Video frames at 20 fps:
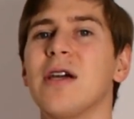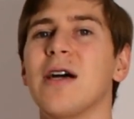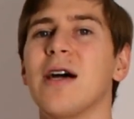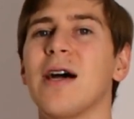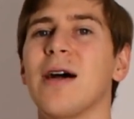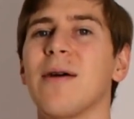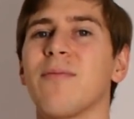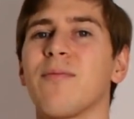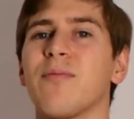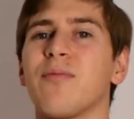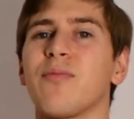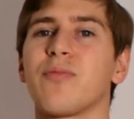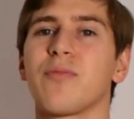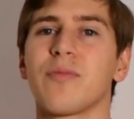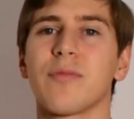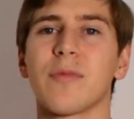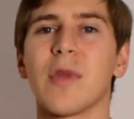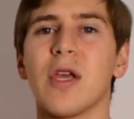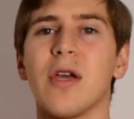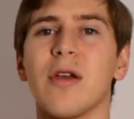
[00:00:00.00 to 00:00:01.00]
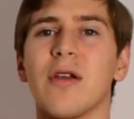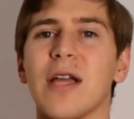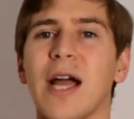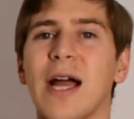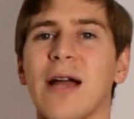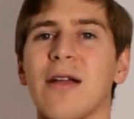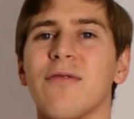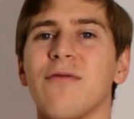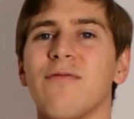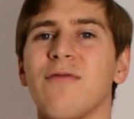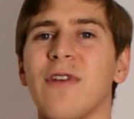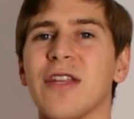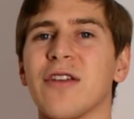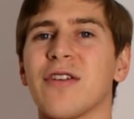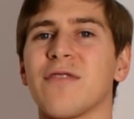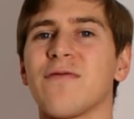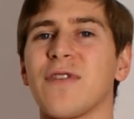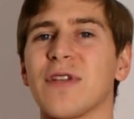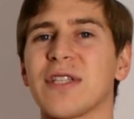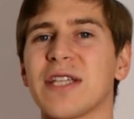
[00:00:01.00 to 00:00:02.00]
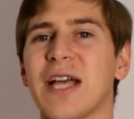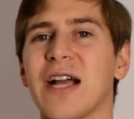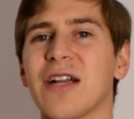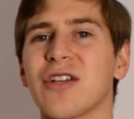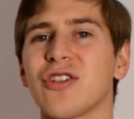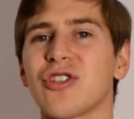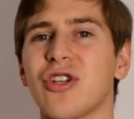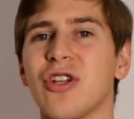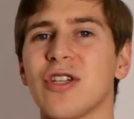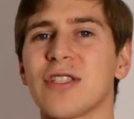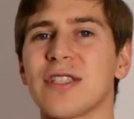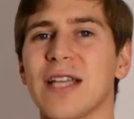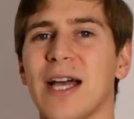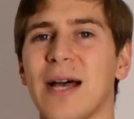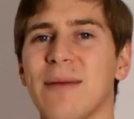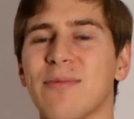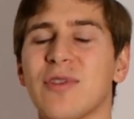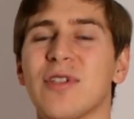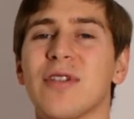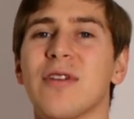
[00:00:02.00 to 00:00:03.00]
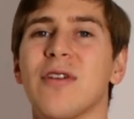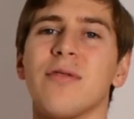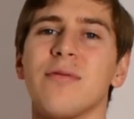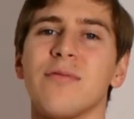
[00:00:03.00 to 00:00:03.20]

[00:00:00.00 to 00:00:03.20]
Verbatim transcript: Ähm, ja, wenn ihr einen Vertrag geschlossen habt,